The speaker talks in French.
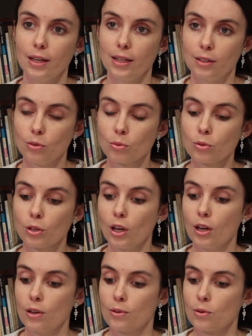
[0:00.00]
Et donc,
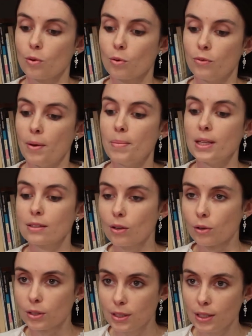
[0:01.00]
euh, on ne va pas
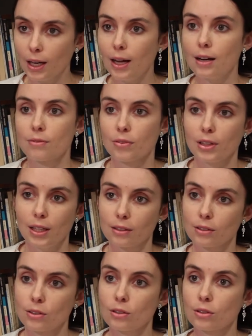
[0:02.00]
sortir à la fin de
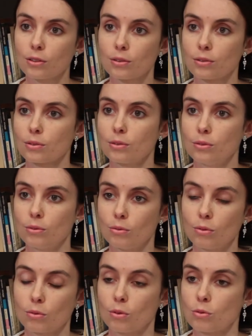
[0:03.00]
l'accord euh,
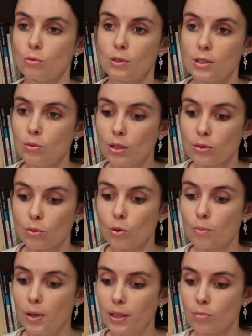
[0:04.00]
dans, une situation
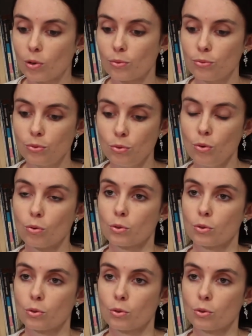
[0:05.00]
complètement floue.